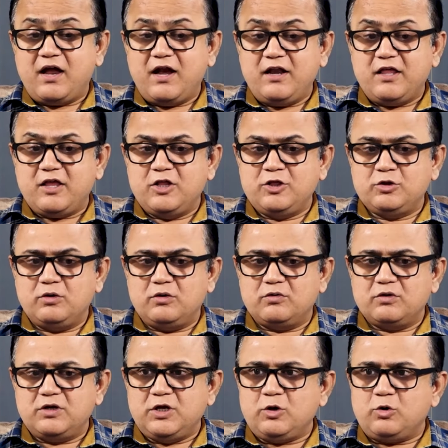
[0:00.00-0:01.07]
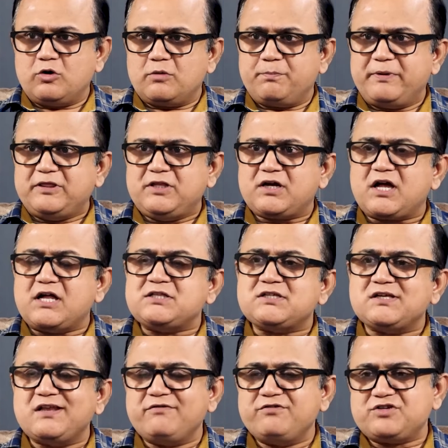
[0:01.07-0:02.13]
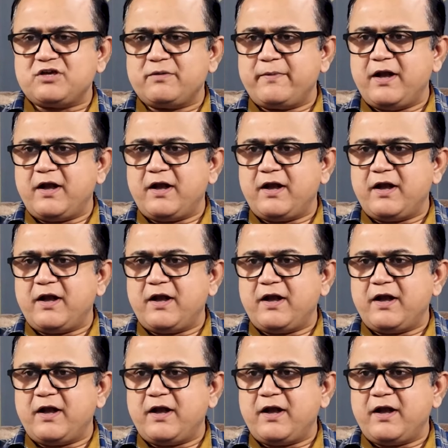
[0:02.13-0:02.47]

అండ్ ఇందులో ఇంకొక పెద్ద కన్సర్నింగ్ విషయం